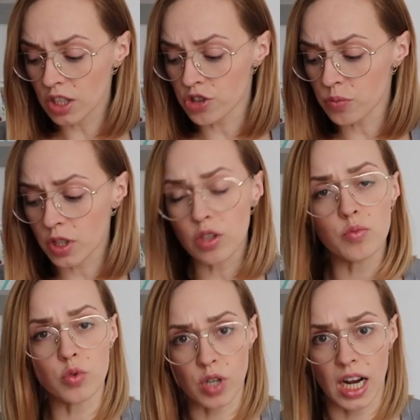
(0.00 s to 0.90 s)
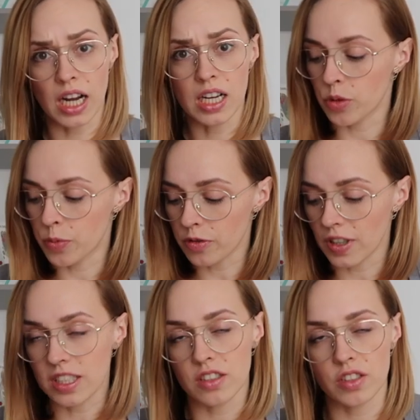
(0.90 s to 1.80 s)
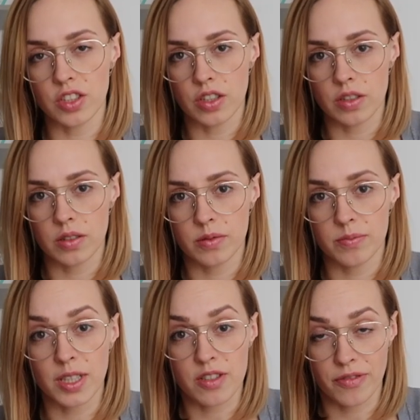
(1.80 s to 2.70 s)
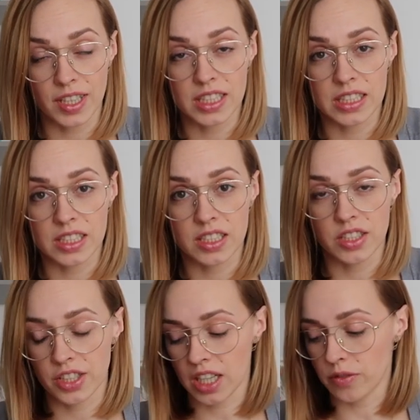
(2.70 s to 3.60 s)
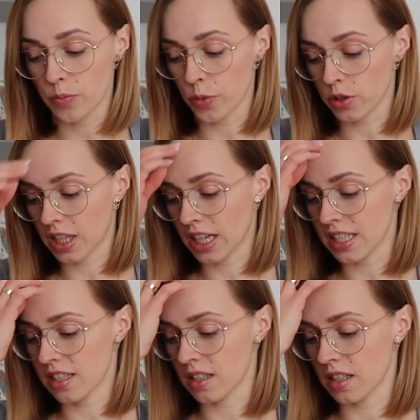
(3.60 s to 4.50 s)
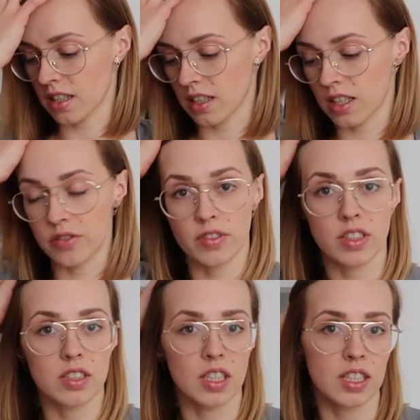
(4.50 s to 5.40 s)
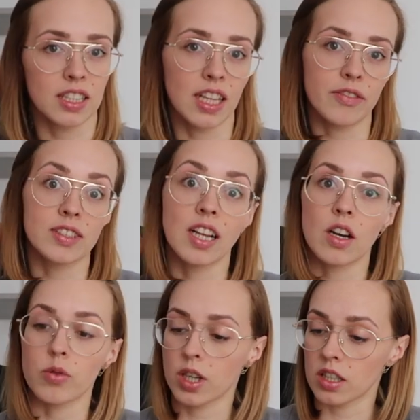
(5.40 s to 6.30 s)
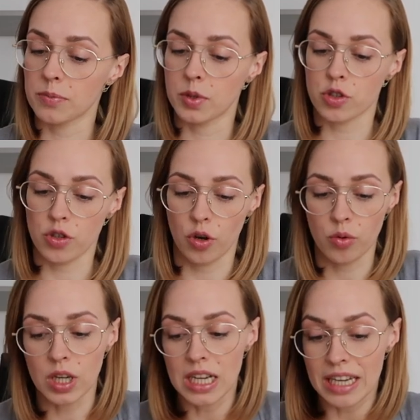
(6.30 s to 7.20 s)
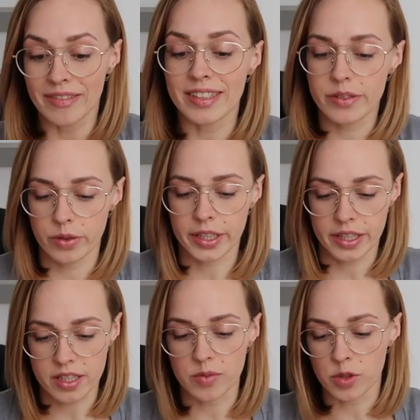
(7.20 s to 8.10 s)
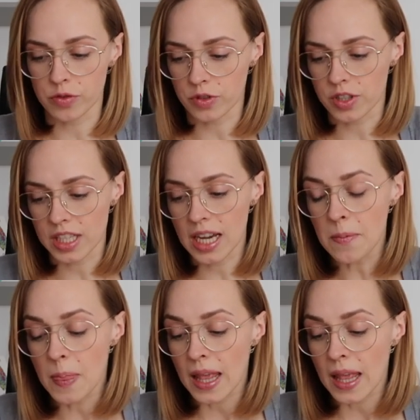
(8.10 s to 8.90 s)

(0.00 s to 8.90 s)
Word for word: Jimmy'ego Mura, który prowadzi e, bardzo fajny i ciekawy podcast e, Living e, La Vida Low Carb Show w języku angielskim oczywiście.